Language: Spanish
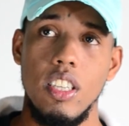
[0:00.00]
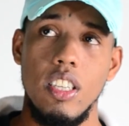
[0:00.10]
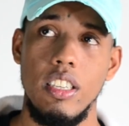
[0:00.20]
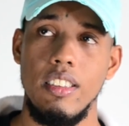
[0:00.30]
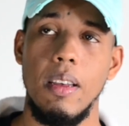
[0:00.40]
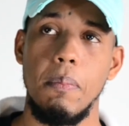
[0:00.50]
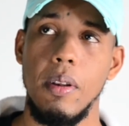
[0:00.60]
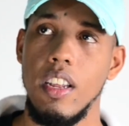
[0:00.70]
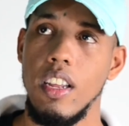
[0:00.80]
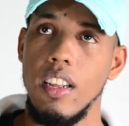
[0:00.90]
Y
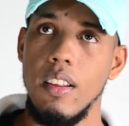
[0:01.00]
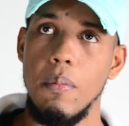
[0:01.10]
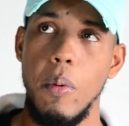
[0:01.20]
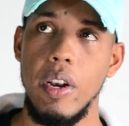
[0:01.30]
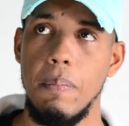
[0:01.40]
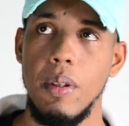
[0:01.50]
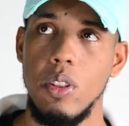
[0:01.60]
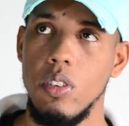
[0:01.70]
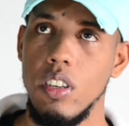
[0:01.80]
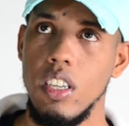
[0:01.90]
siempre, voy y
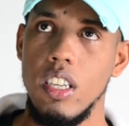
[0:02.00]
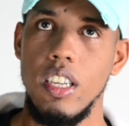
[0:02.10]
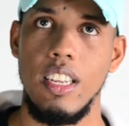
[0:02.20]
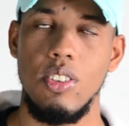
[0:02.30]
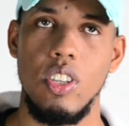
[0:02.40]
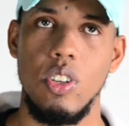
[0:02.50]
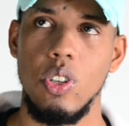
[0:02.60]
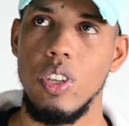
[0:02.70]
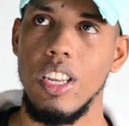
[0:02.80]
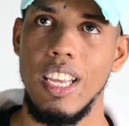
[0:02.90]
repito, eh, el hecho de
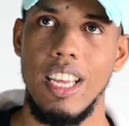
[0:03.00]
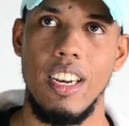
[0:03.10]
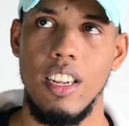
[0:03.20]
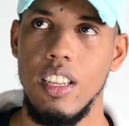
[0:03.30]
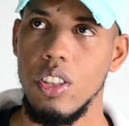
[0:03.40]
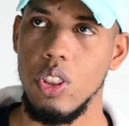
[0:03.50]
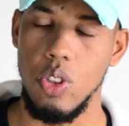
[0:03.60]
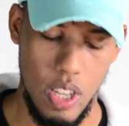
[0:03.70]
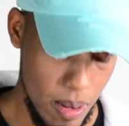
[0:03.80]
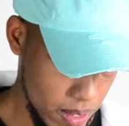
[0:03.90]
nosotros creer
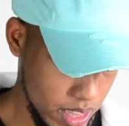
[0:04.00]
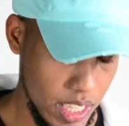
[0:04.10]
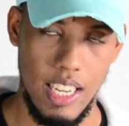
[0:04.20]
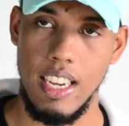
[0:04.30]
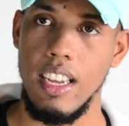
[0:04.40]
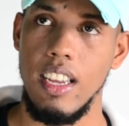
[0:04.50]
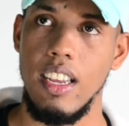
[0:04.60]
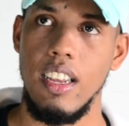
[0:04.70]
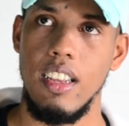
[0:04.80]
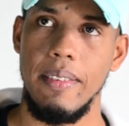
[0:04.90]
todas las mentiras
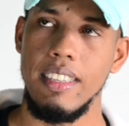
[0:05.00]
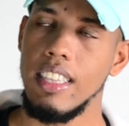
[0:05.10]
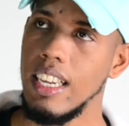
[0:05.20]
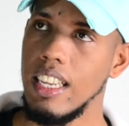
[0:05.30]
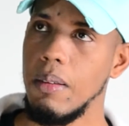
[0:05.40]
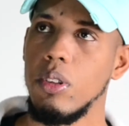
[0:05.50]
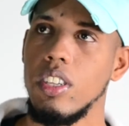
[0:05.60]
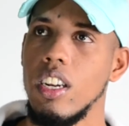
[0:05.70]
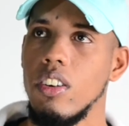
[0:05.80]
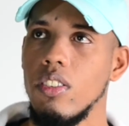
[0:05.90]
que a veces Satanás quiere
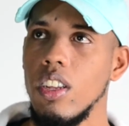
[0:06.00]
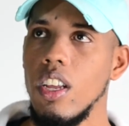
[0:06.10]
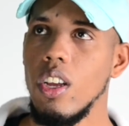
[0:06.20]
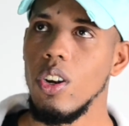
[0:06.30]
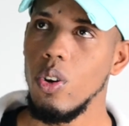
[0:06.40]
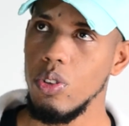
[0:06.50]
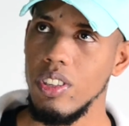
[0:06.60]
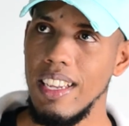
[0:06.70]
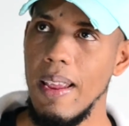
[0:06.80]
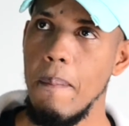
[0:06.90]
mostrarnos,
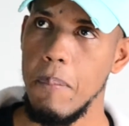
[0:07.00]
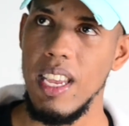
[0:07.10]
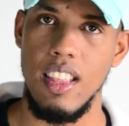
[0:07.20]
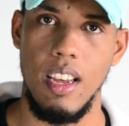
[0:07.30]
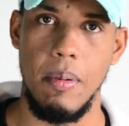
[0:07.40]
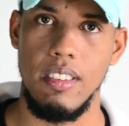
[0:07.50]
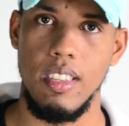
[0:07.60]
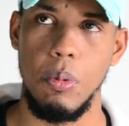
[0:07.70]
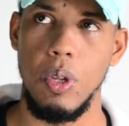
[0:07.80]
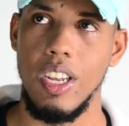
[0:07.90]
nos impide a
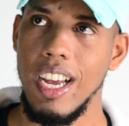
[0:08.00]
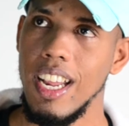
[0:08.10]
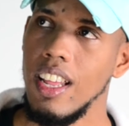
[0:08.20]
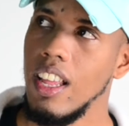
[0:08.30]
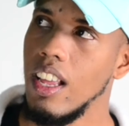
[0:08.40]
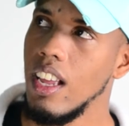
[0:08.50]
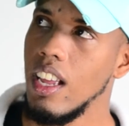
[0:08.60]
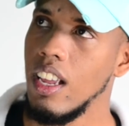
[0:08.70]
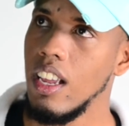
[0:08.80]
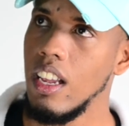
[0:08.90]
veces buscar
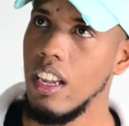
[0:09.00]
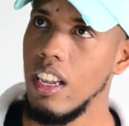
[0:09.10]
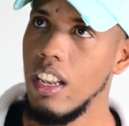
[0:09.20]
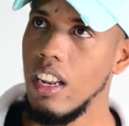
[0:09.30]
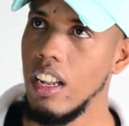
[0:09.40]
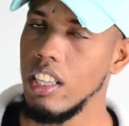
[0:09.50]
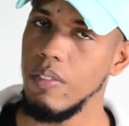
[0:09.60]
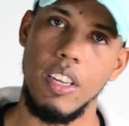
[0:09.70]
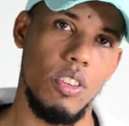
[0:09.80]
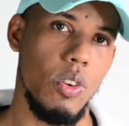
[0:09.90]
eh, la
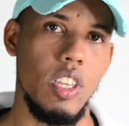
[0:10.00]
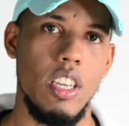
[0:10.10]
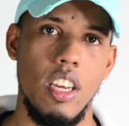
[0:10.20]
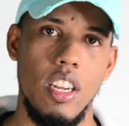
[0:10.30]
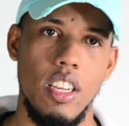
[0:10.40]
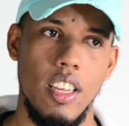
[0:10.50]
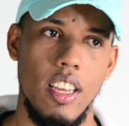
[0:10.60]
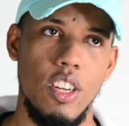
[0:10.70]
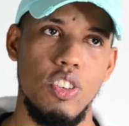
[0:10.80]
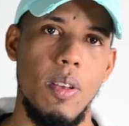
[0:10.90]
santificación que Dios quiere
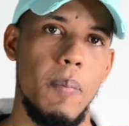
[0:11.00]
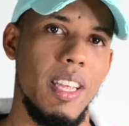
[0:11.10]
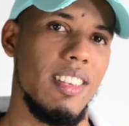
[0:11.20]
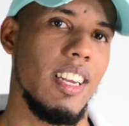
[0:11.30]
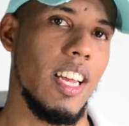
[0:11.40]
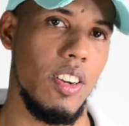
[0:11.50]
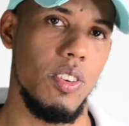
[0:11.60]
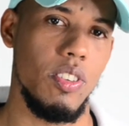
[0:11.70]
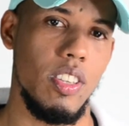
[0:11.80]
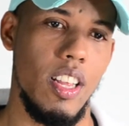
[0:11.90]
y nos impide
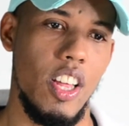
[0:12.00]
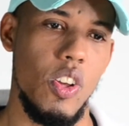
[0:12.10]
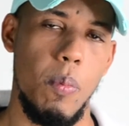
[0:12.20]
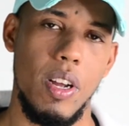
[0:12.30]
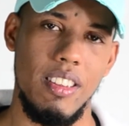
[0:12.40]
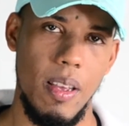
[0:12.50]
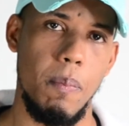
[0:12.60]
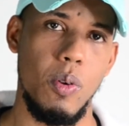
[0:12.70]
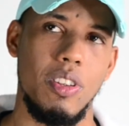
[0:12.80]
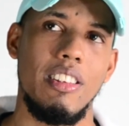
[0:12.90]
acercarnos a Dios porque
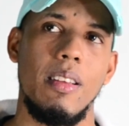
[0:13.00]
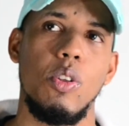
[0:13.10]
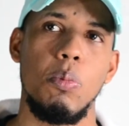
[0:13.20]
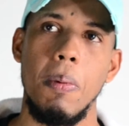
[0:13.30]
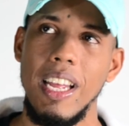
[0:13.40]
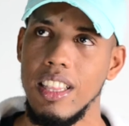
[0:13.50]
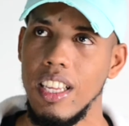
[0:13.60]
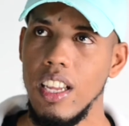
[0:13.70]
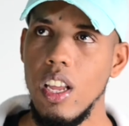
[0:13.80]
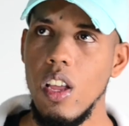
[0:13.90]
siempre nos hace, nos vende